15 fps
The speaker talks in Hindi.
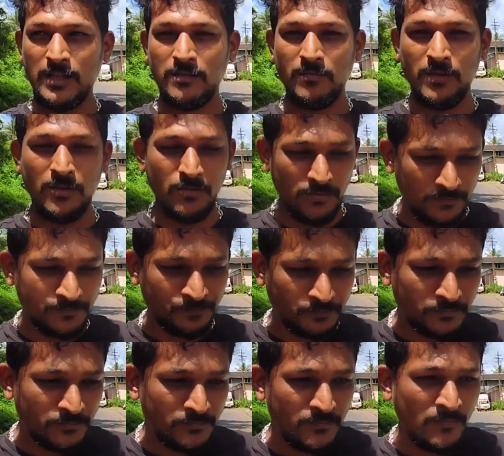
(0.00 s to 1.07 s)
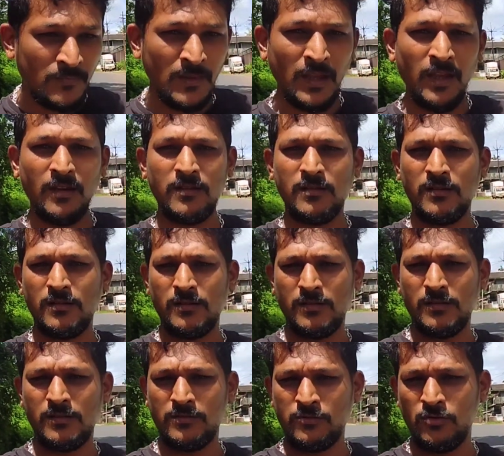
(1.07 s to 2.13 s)
आदमी हूँ हम्म। एक
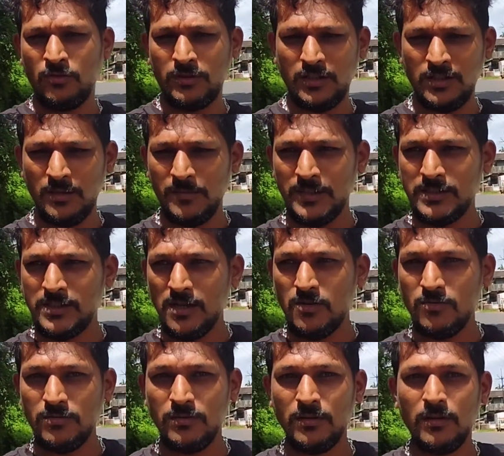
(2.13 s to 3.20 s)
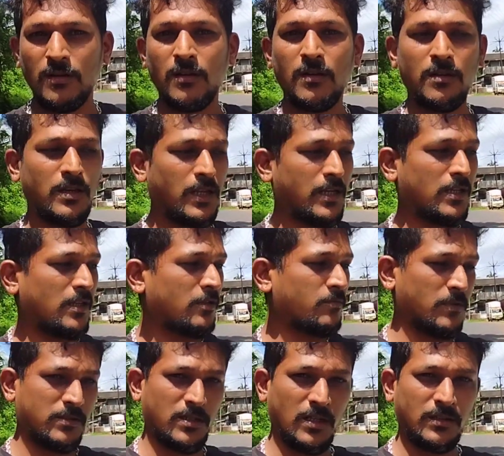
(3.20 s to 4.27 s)
छोटा सा बच्चा हूँ हम्म। लेकिन
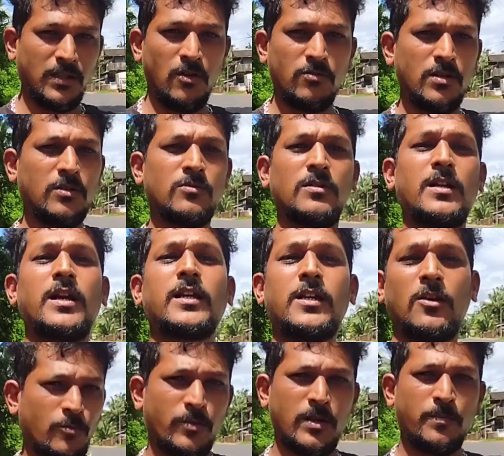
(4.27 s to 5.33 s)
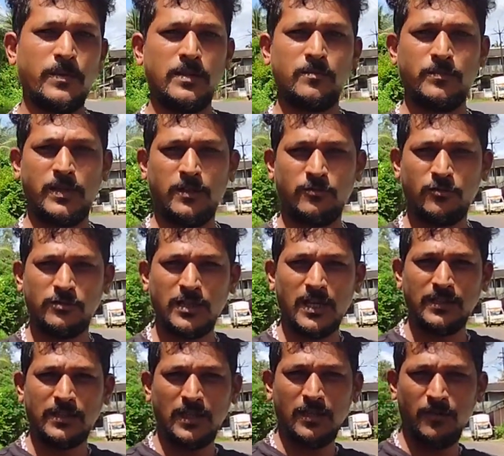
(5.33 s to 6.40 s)
इसमें चलता हूँ ना तो लड़की लोग इंटरेस्ट हो जाए
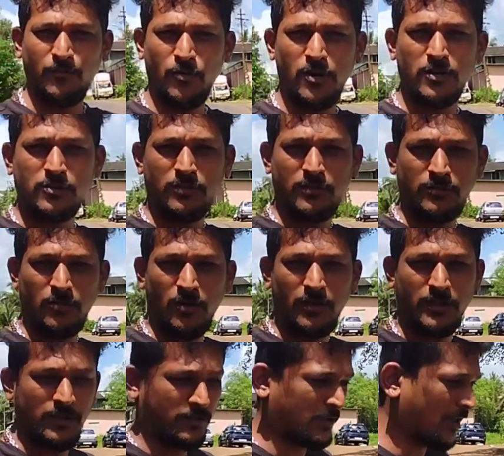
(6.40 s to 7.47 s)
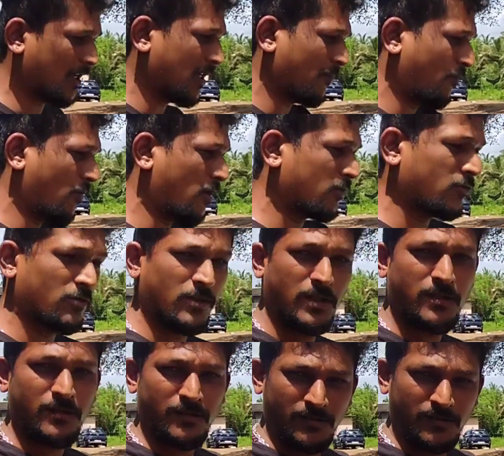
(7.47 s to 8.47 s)
इंटरेस्टेड एकदम फुल इंटरेस्ट फॉर्चुनर